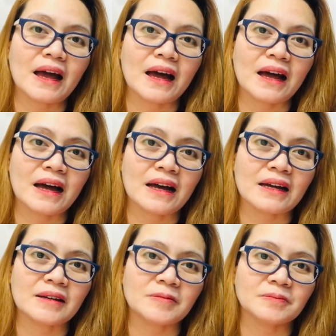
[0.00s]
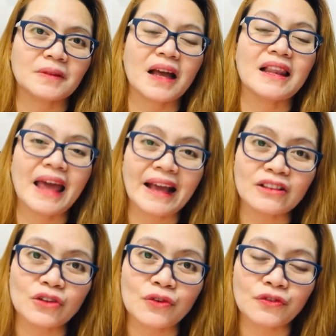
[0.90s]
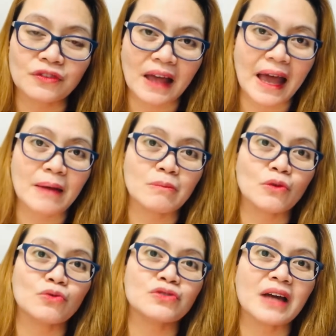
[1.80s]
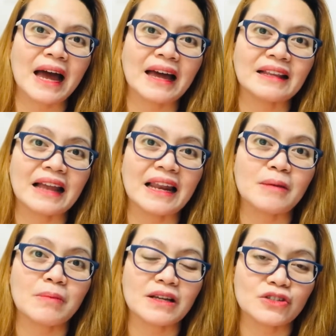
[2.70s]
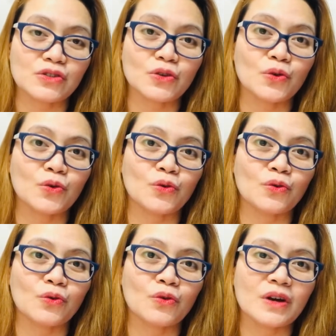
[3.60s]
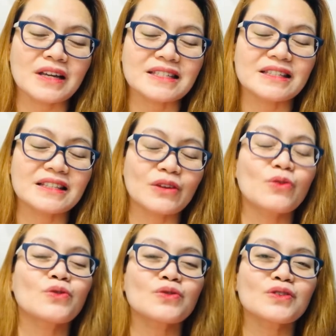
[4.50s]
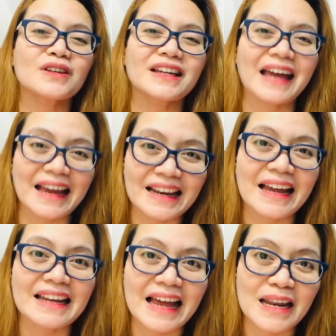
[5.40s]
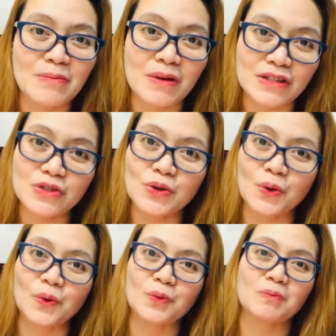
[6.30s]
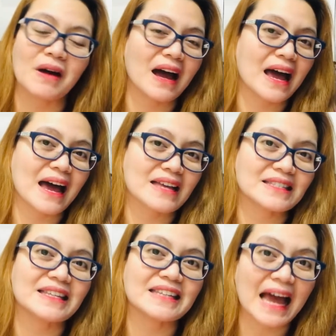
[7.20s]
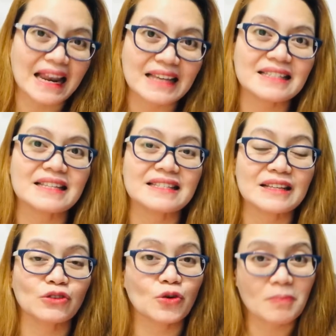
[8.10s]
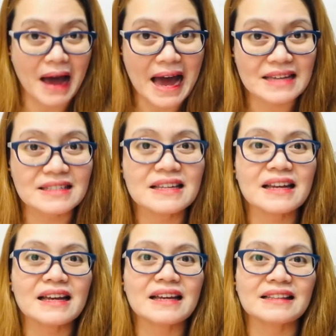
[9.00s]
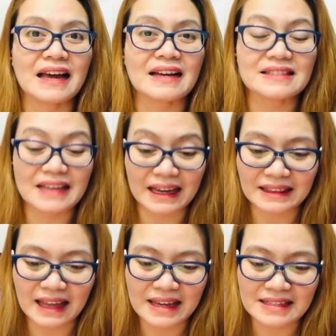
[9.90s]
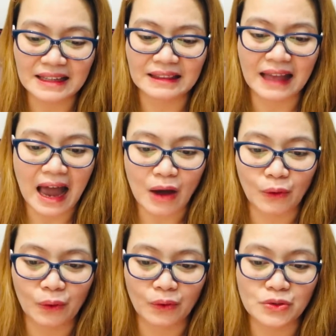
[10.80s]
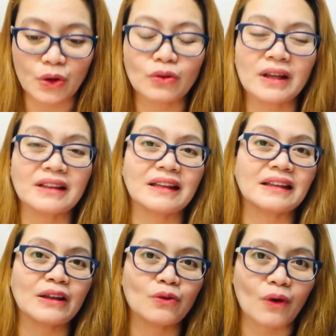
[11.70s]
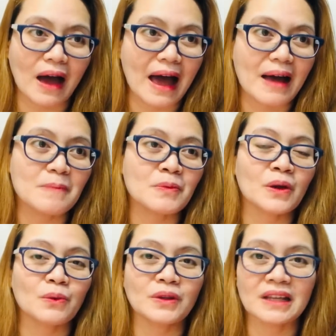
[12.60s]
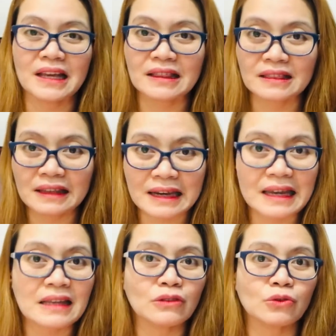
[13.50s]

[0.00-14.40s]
um, length of time kung saan lalabas yung kung kailan lalabas yung mga senyales at sintomas ng sakit ng isang tao. So kung natetanong ka, within 3